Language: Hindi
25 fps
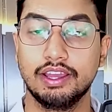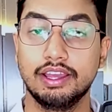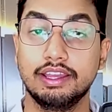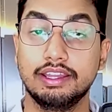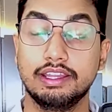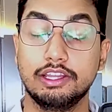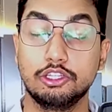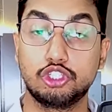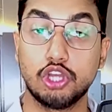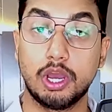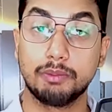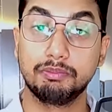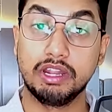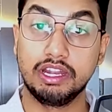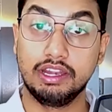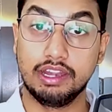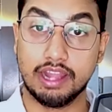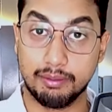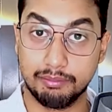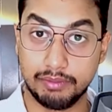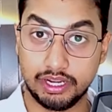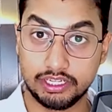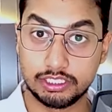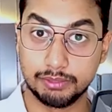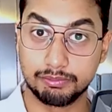ये जो आपने
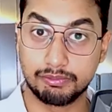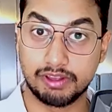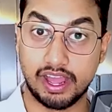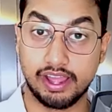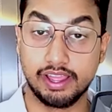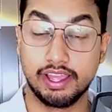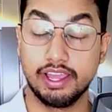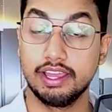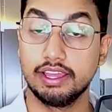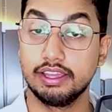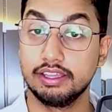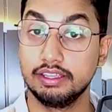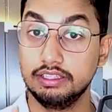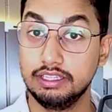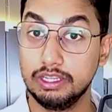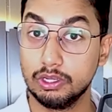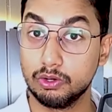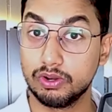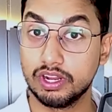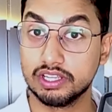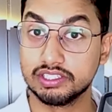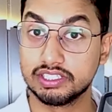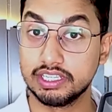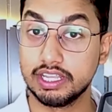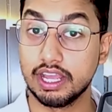लेमिनेट चिपकाए ये
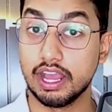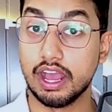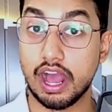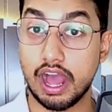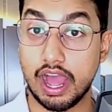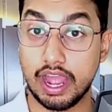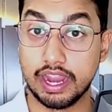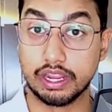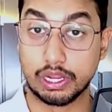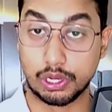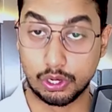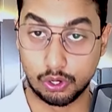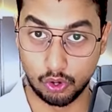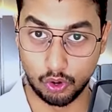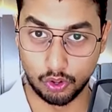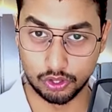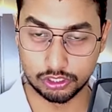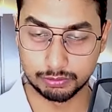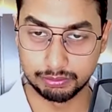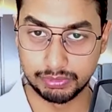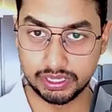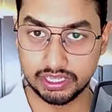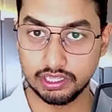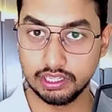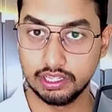होना चाहिए हाई क्लॉस
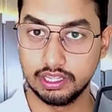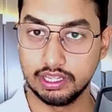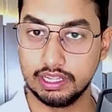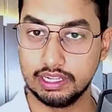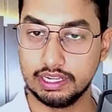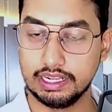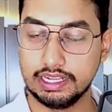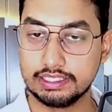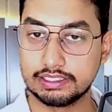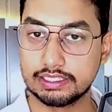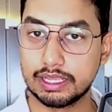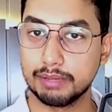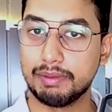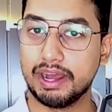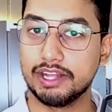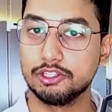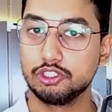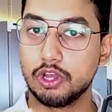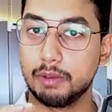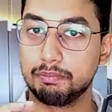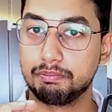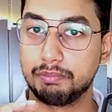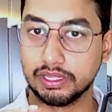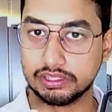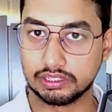में इसके बाद जो
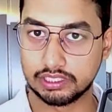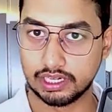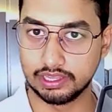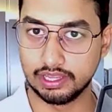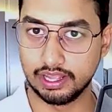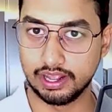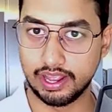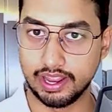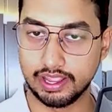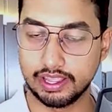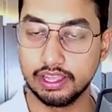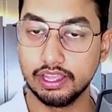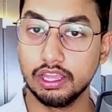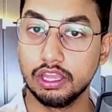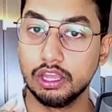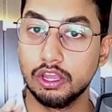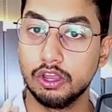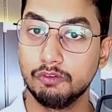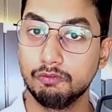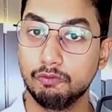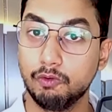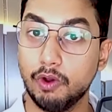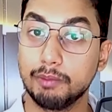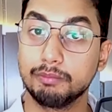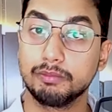आप पत्थर लगाएंगे
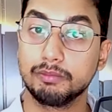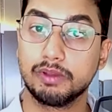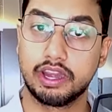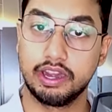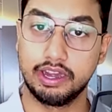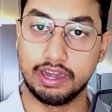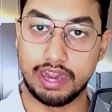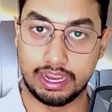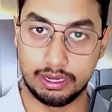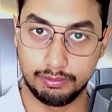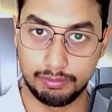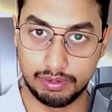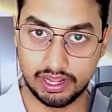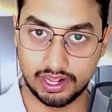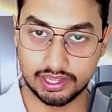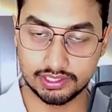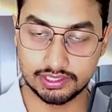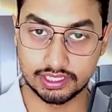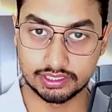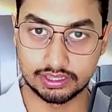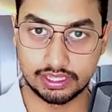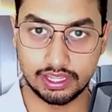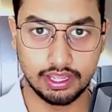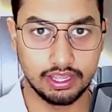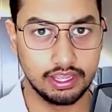वो आप ग्रेनाइट भी लगा
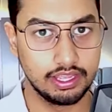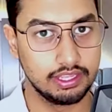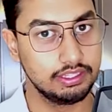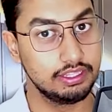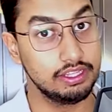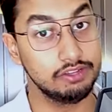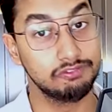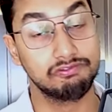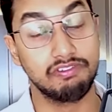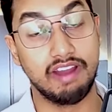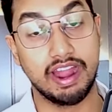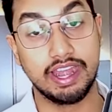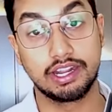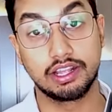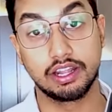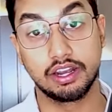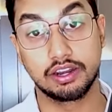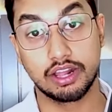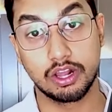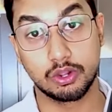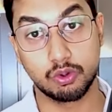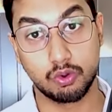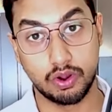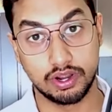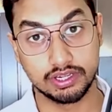सकते हैं या व्हाइट कलर का
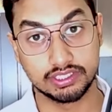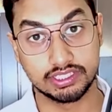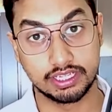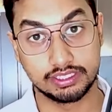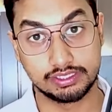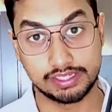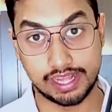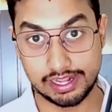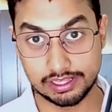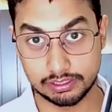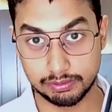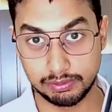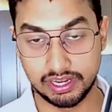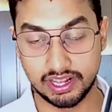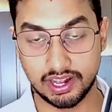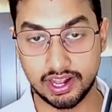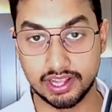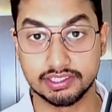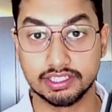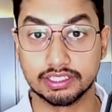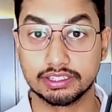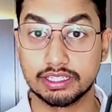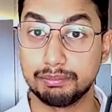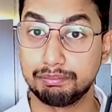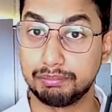कॉर्ड या टाइल्स भी लगा
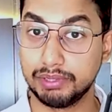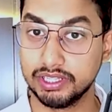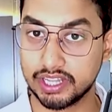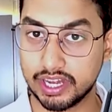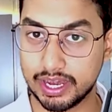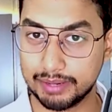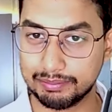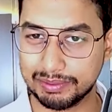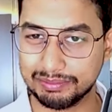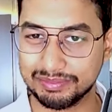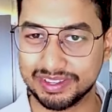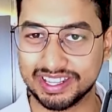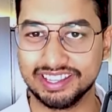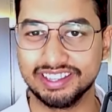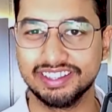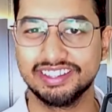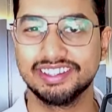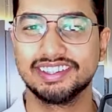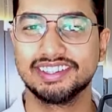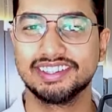सकते हैं पंद्रह एम की